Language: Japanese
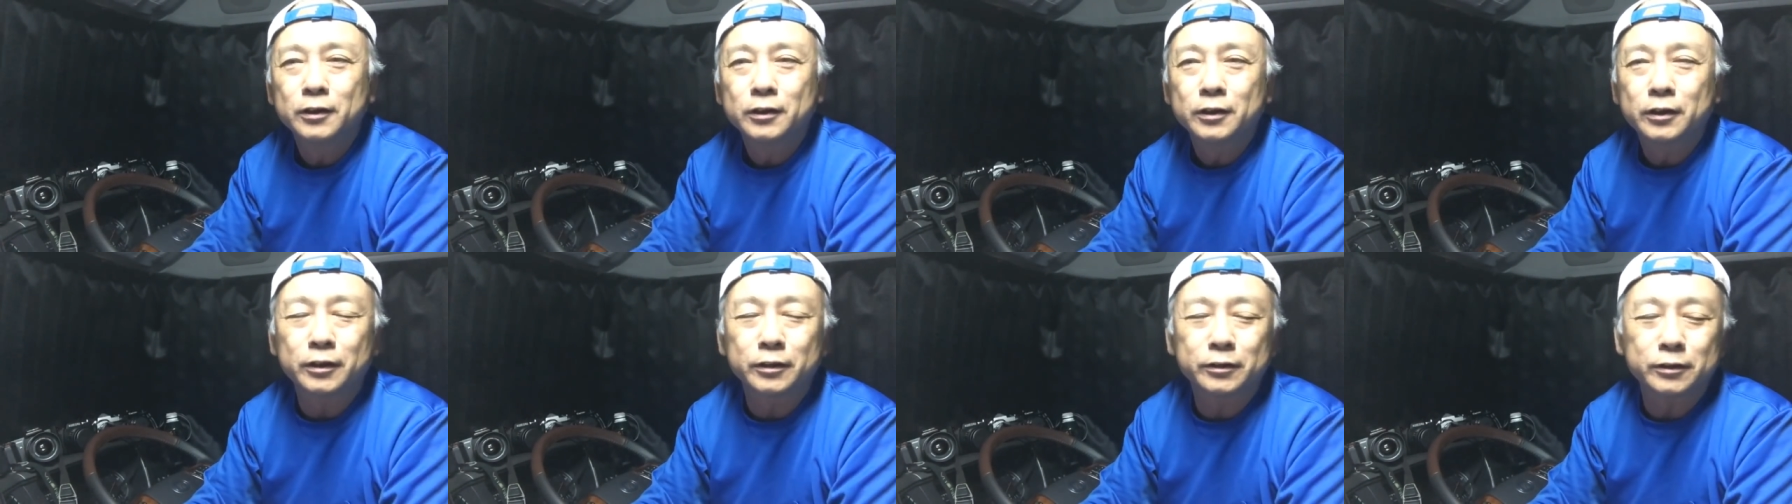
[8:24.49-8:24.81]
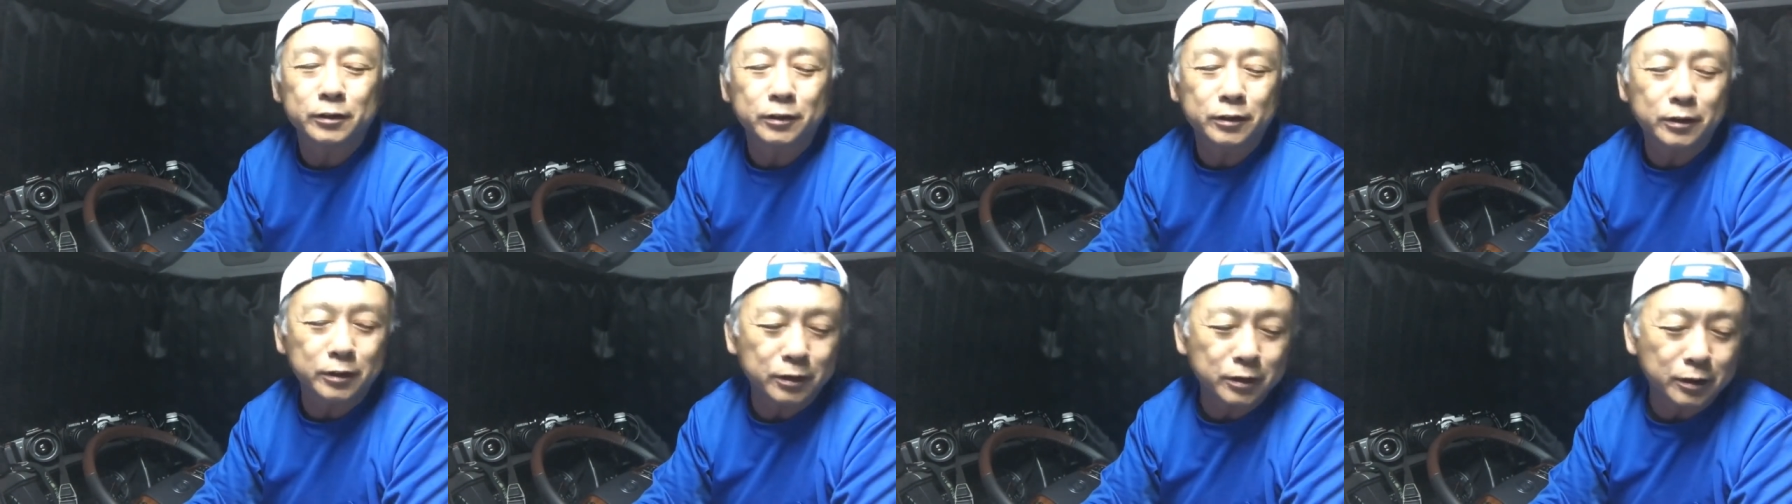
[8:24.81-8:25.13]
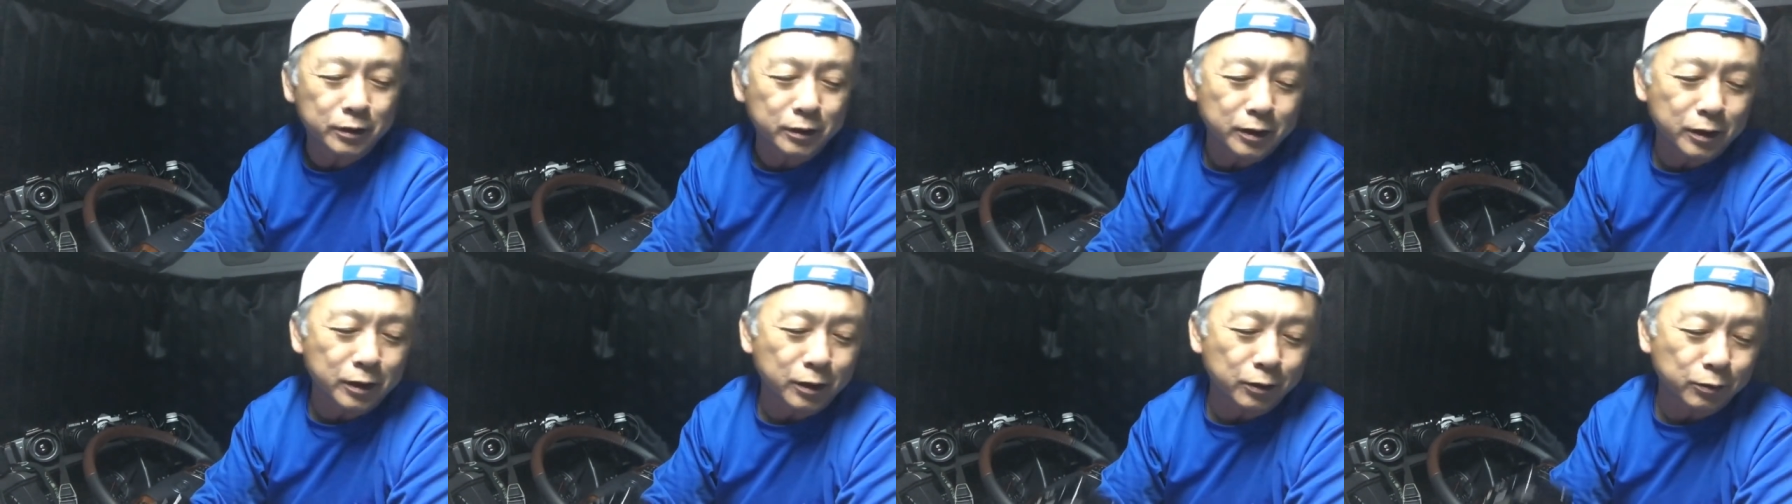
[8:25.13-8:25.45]
あって、綺麗
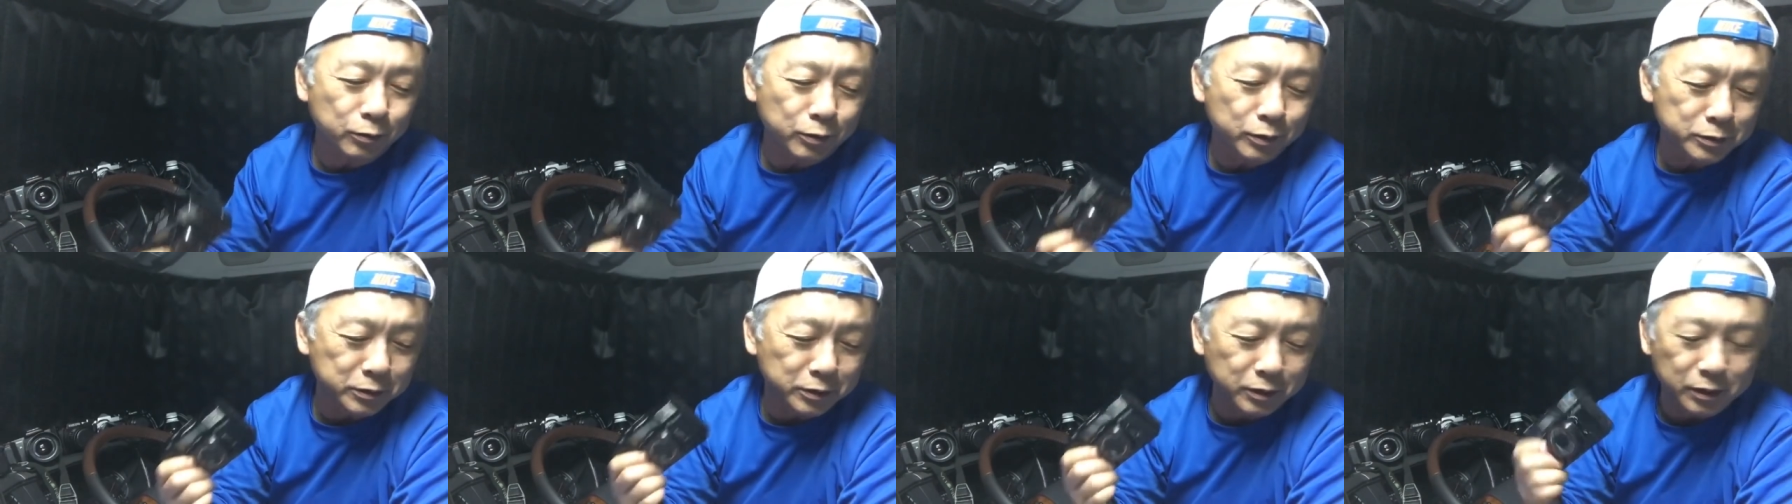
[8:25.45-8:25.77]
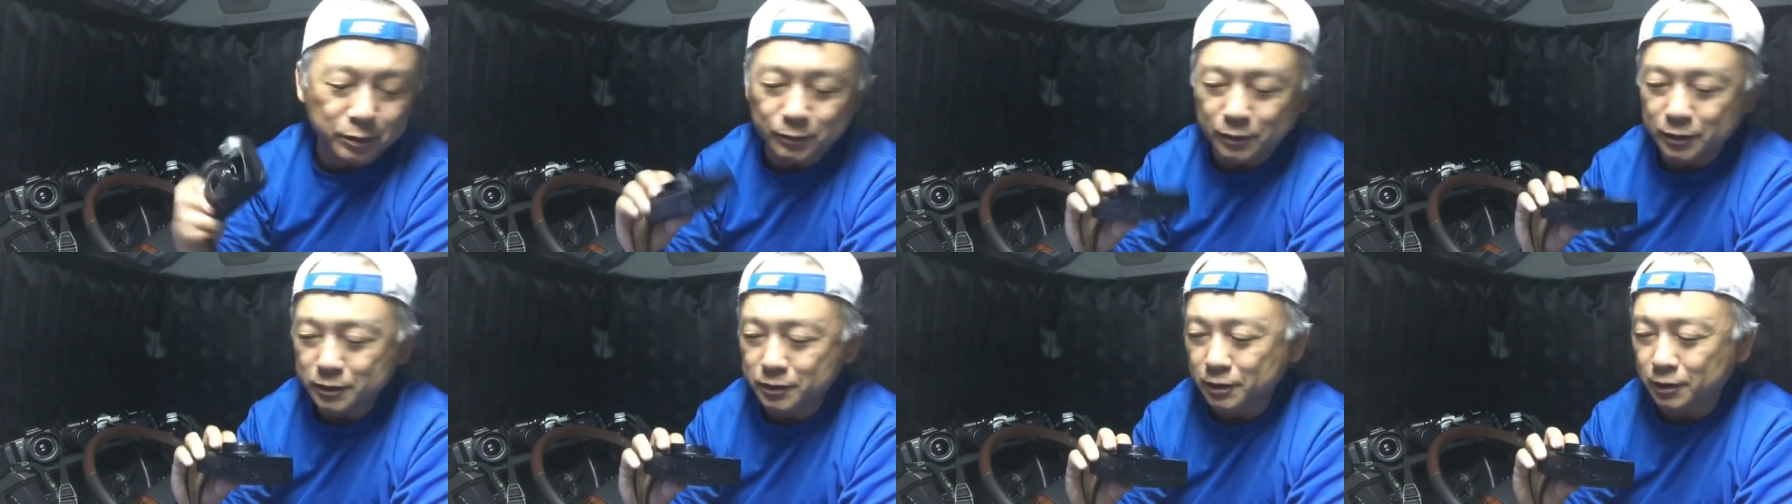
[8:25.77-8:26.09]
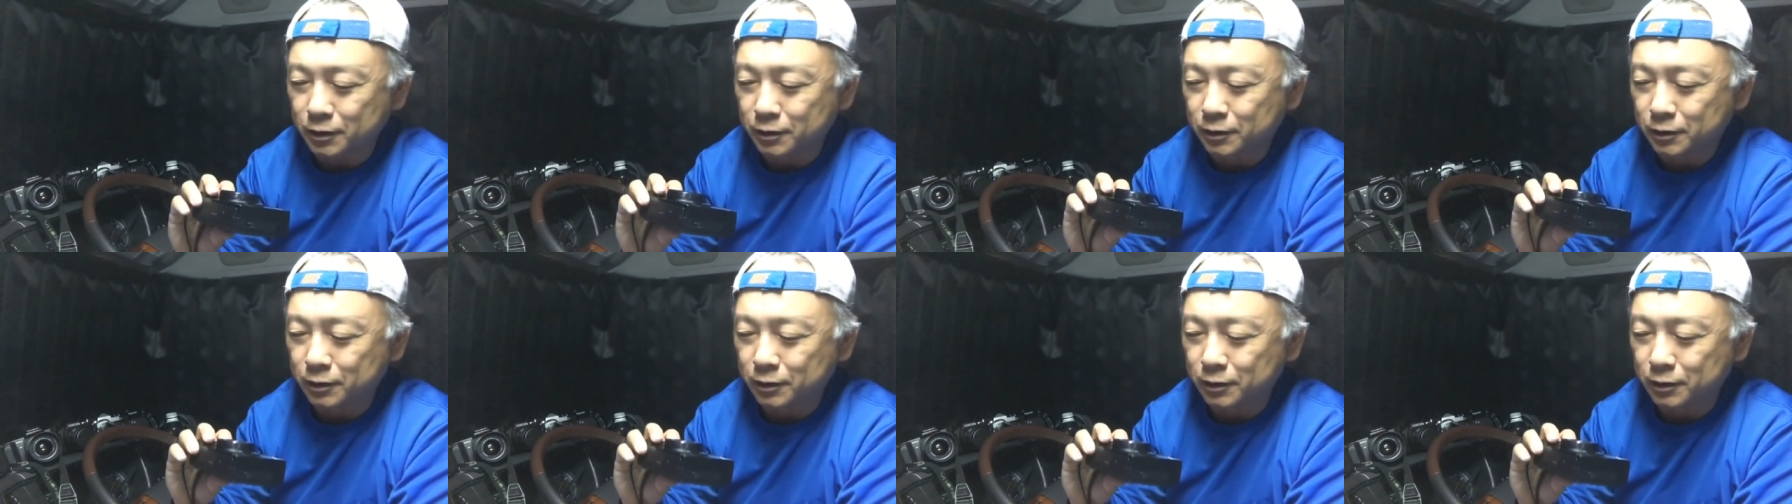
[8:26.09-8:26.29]
な箱が付いてました。